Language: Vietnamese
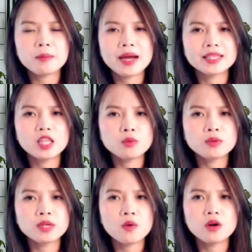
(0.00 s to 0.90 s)
bay tông
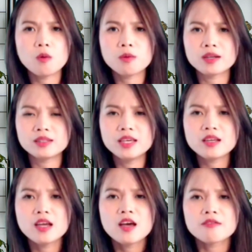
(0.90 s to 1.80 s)
nhau không cần thiết
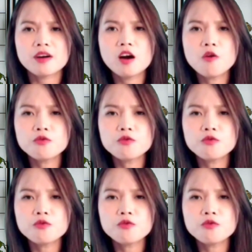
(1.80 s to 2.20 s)
và không